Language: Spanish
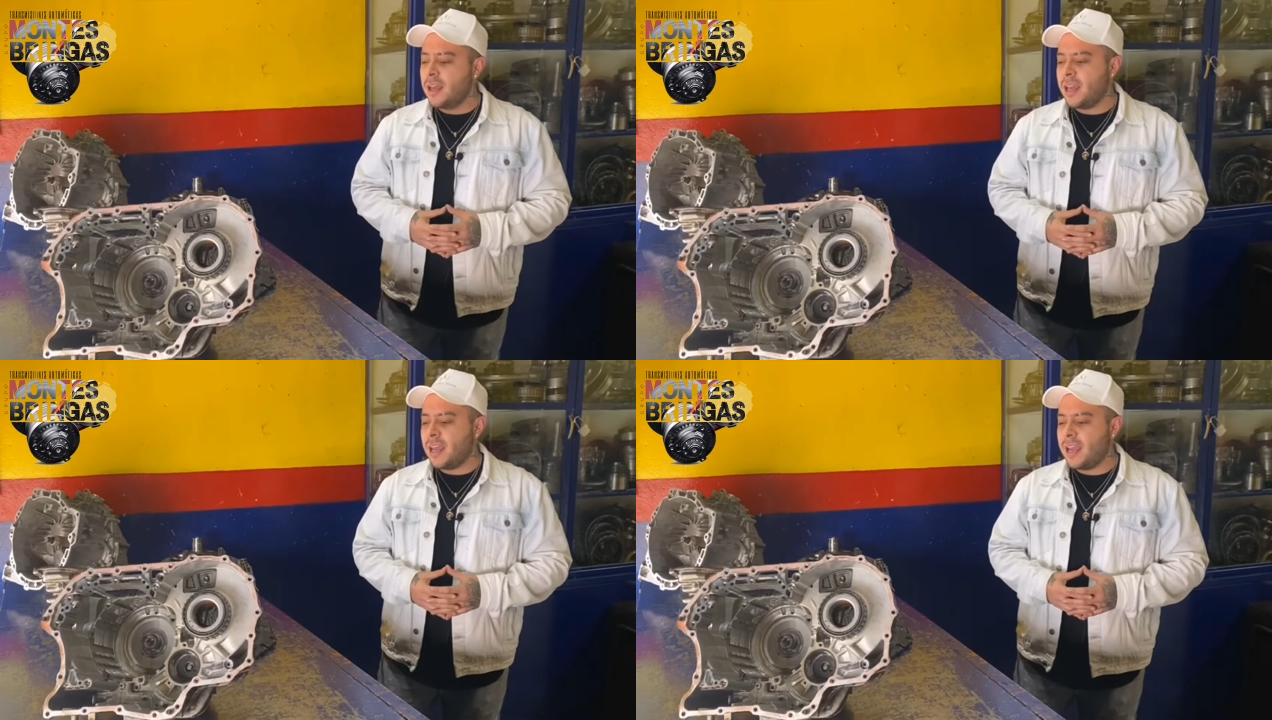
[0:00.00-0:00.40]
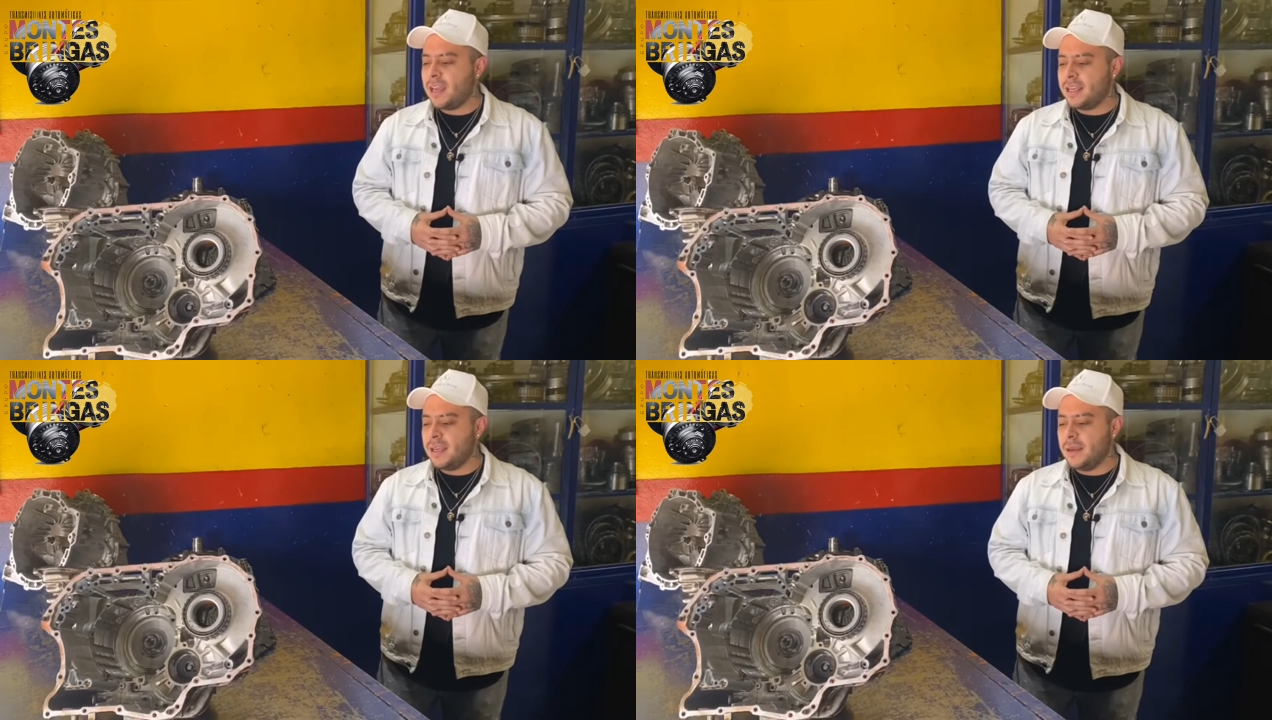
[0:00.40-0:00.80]

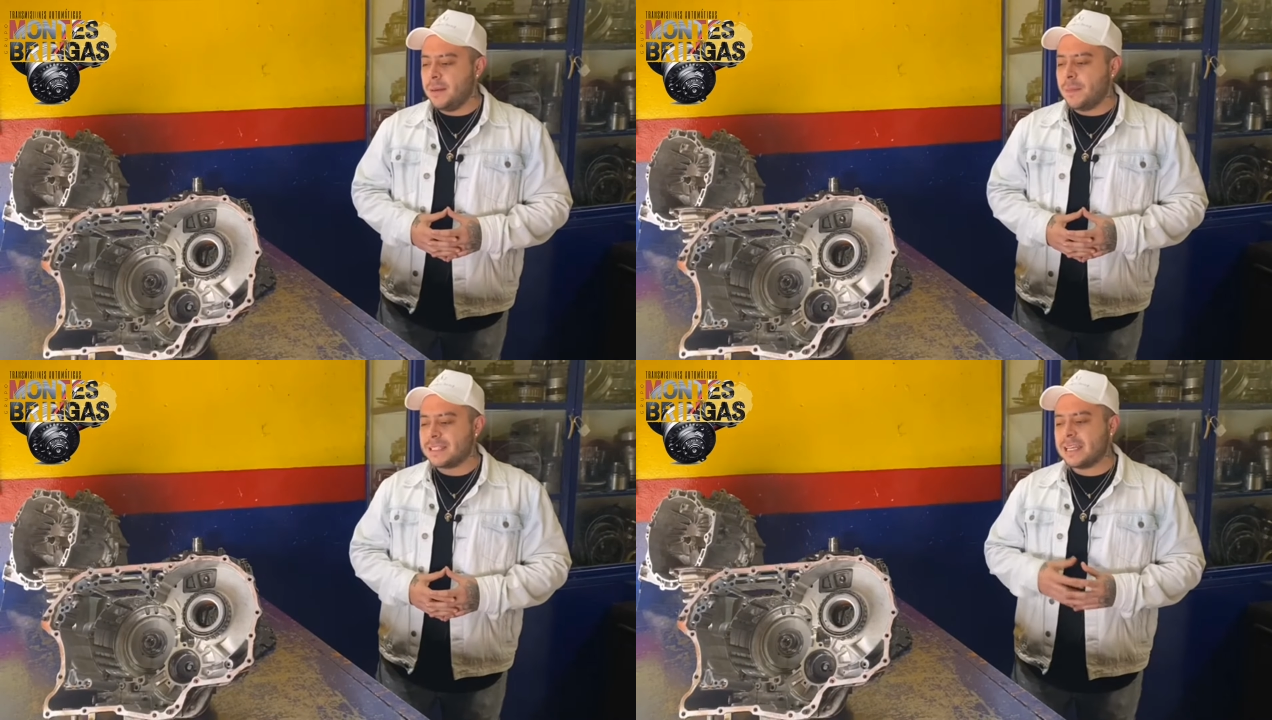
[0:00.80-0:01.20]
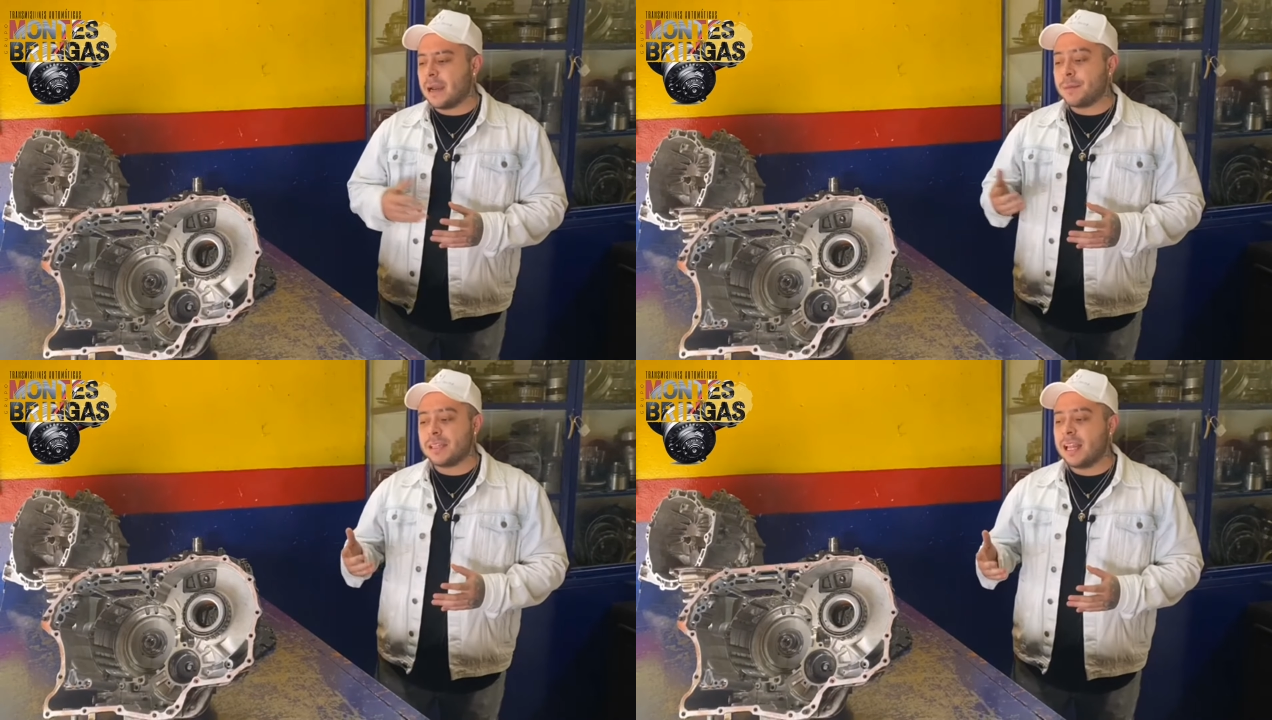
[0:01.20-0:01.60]
Eh, y
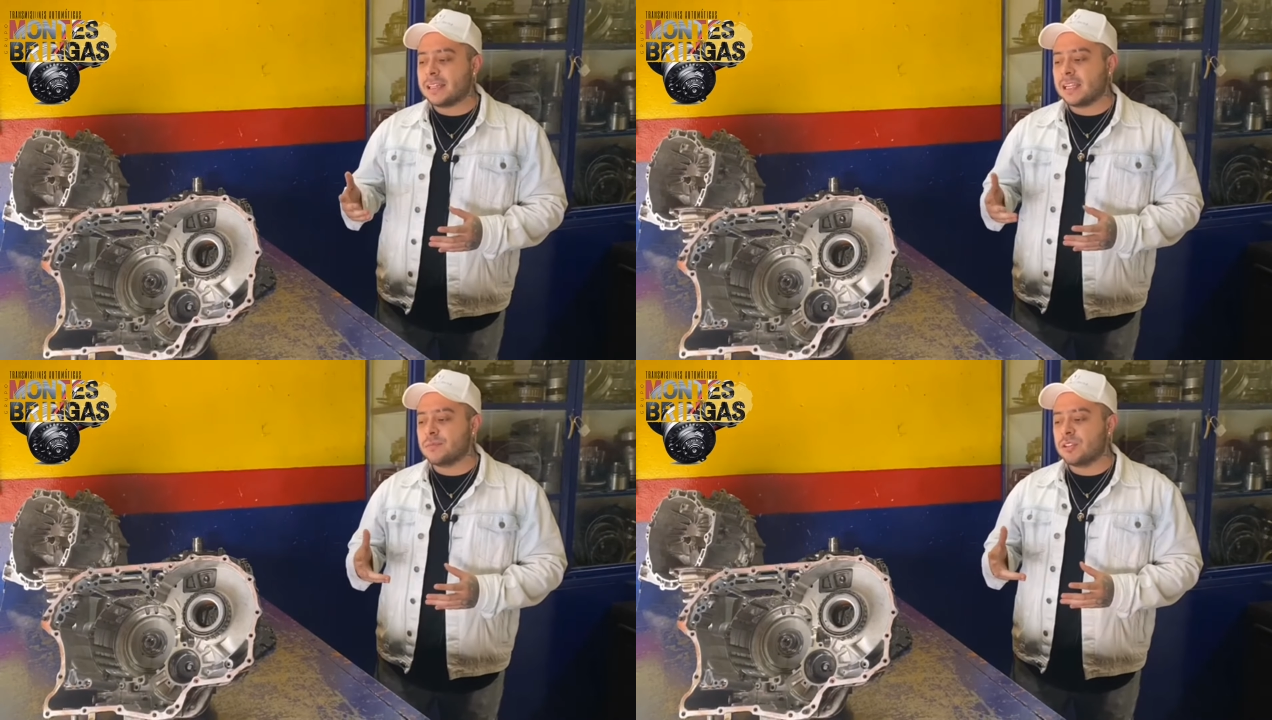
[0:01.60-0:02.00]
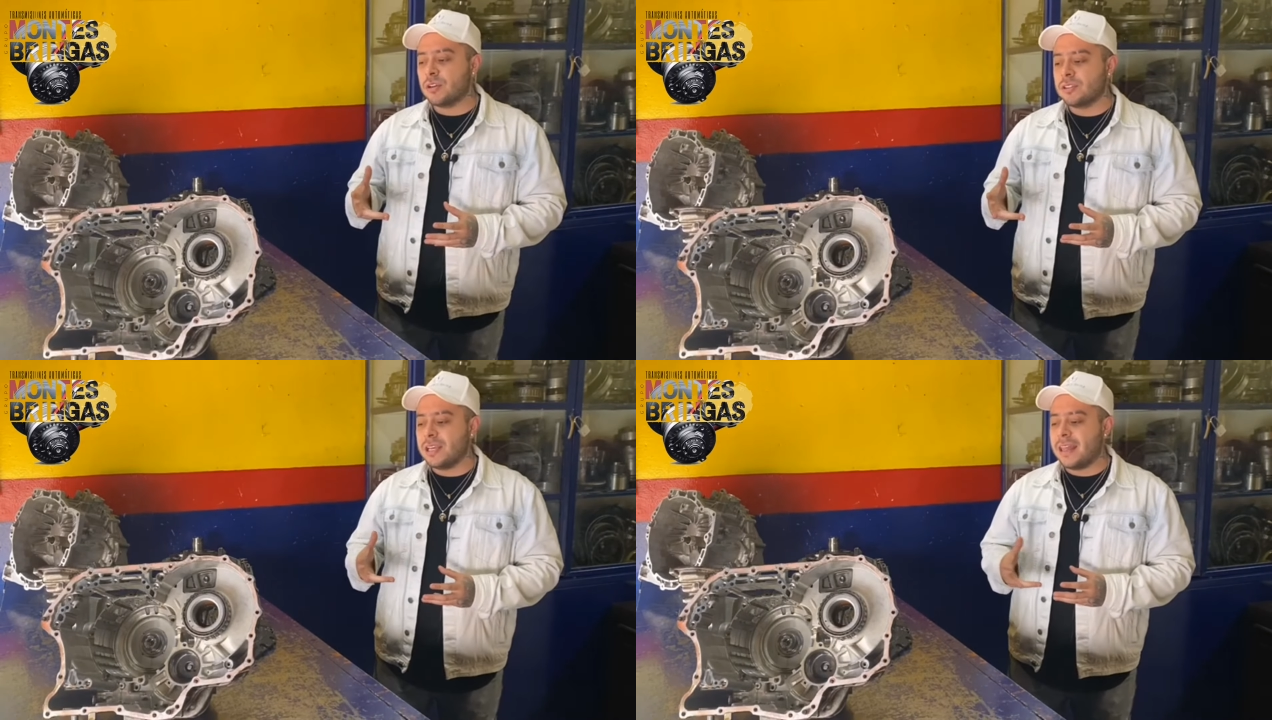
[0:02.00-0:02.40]
básicamente la
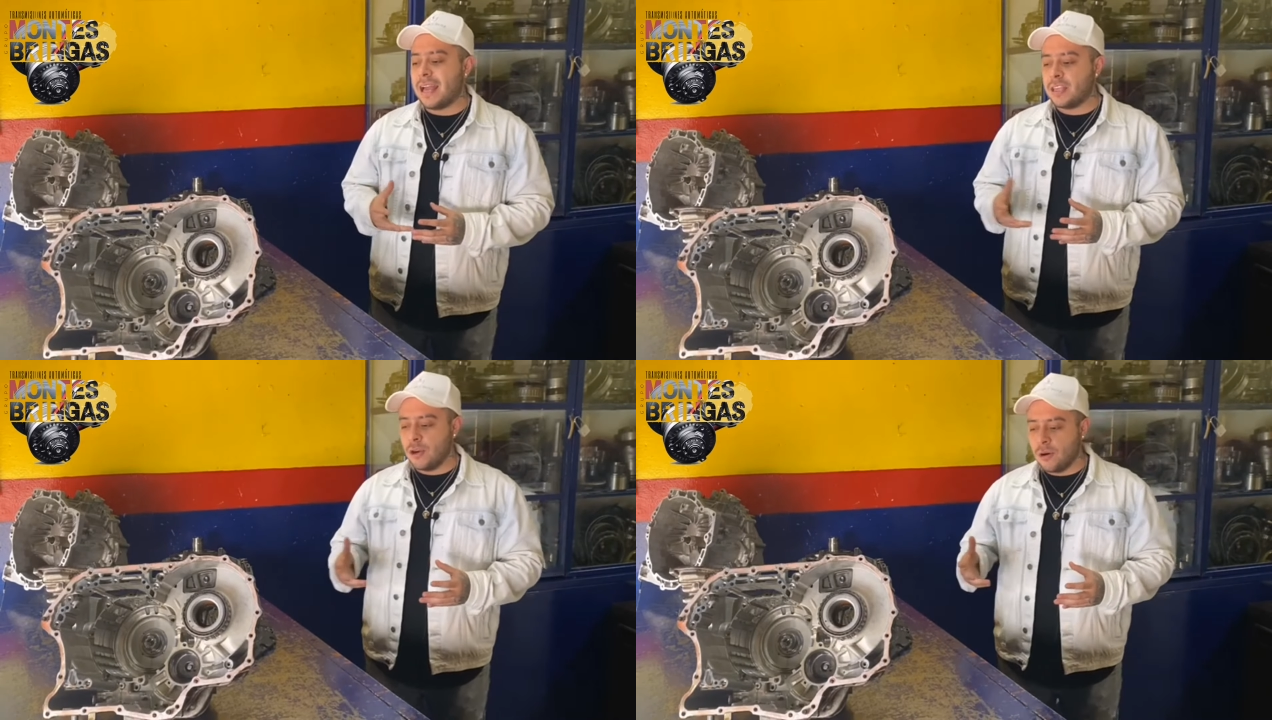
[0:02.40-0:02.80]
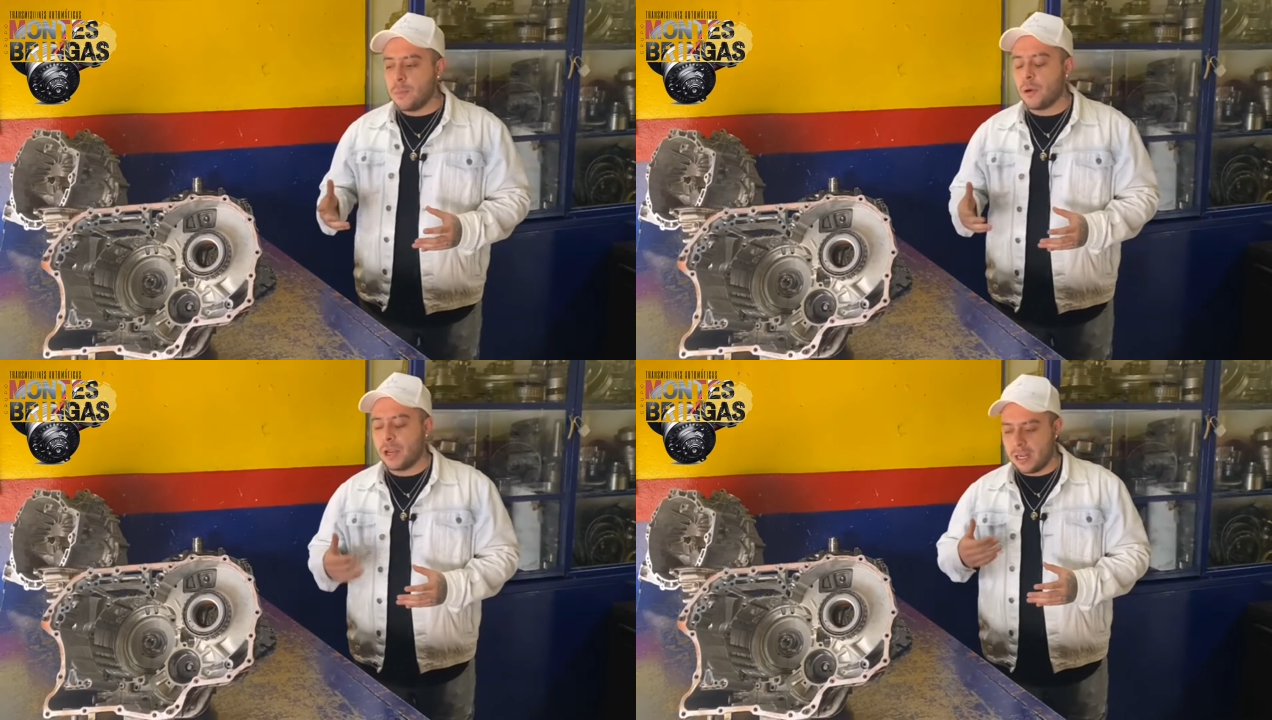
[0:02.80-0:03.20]
transmisión se
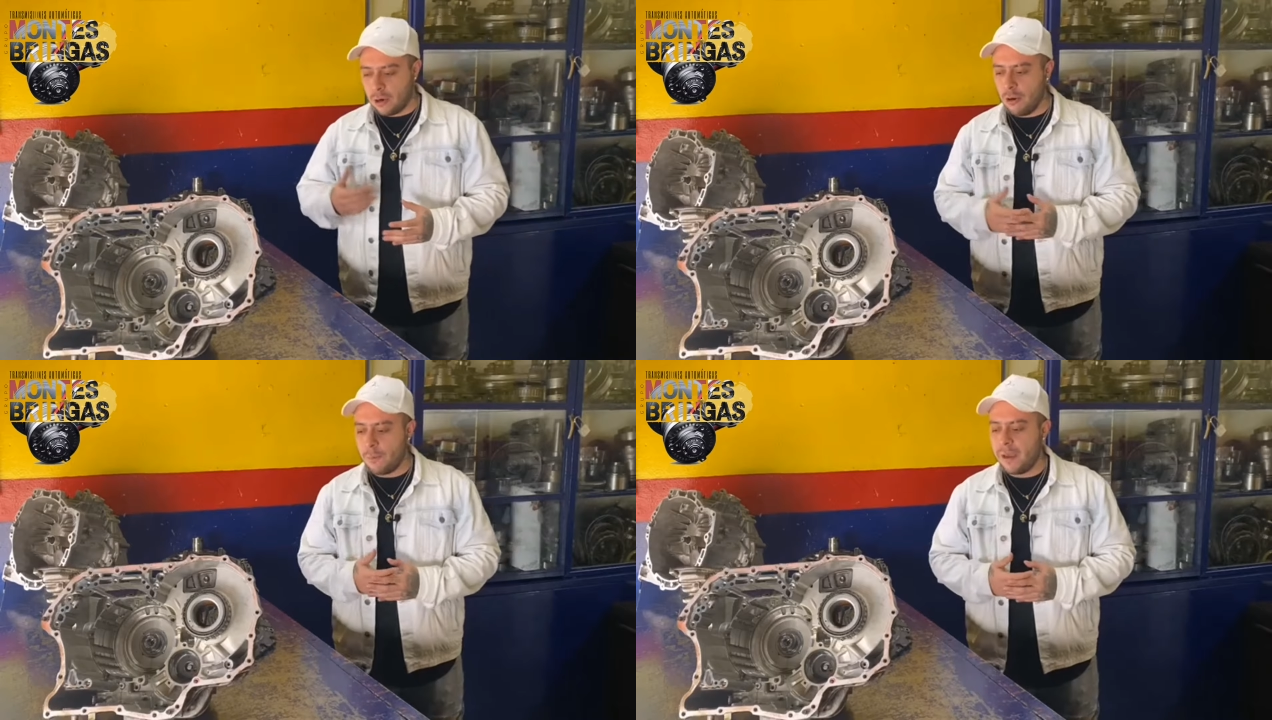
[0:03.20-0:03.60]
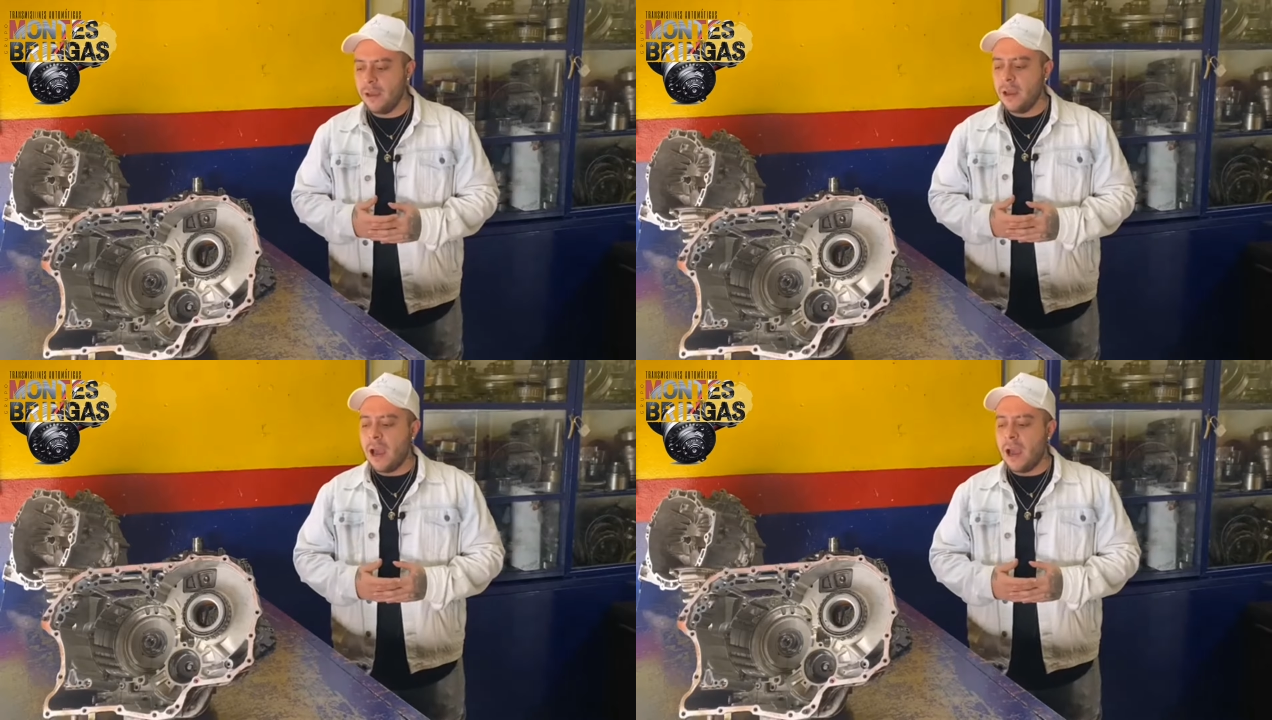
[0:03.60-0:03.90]
dañó por el golpe.